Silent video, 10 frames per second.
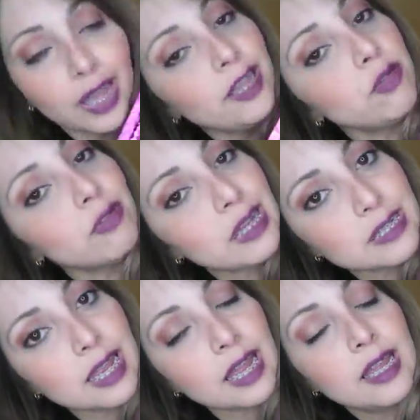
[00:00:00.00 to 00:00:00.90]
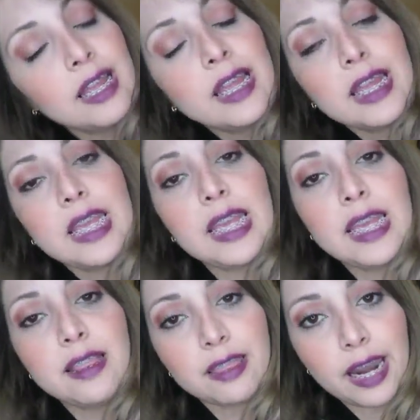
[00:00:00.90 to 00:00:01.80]
en tu casa
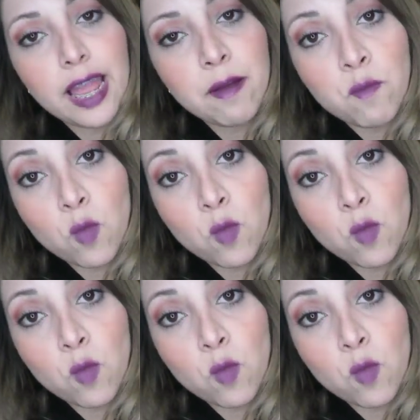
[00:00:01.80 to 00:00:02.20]
y trae